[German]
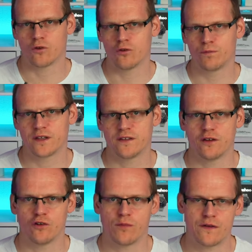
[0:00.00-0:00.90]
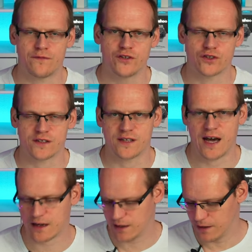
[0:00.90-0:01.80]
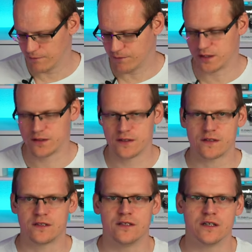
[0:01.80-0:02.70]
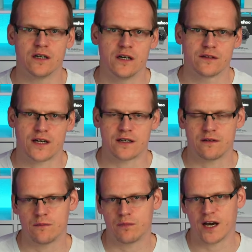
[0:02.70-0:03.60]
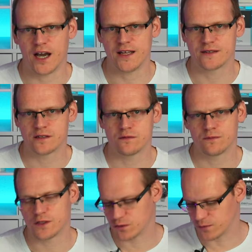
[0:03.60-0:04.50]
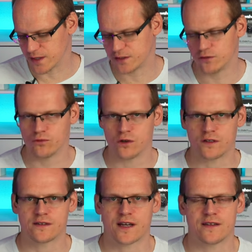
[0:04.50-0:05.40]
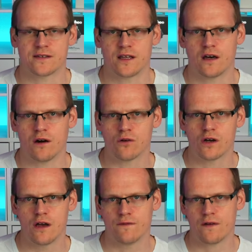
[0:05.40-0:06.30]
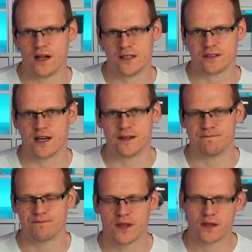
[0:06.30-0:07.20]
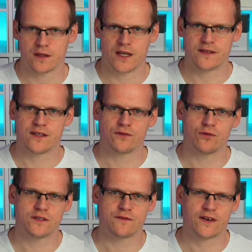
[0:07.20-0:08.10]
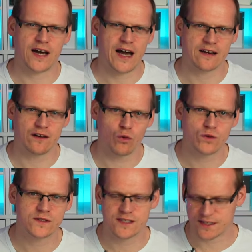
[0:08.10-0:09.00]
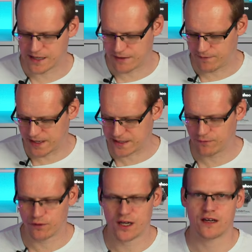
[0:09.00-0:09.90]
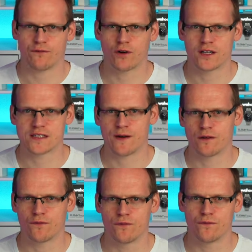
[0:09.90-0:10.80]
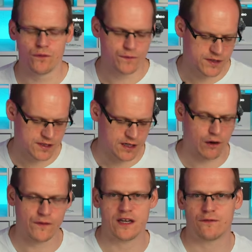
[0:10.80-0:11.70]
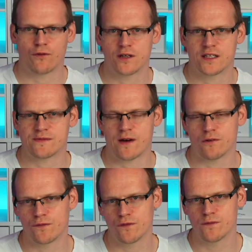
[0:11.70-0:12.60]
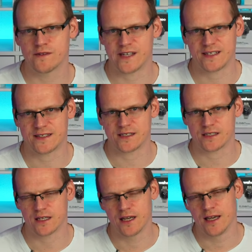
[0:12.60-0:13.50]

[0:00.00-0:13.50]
und bringt hier nochmal Features nach, wenn diese hier dann bereit sind, beziehungsweise die Uhr das Ganze dann auch verwalten kann. Jetzt ist natürlich die Frage, lohnt sich jetzt ein Wechsel von einer Forna 255 auf eine Forna 265?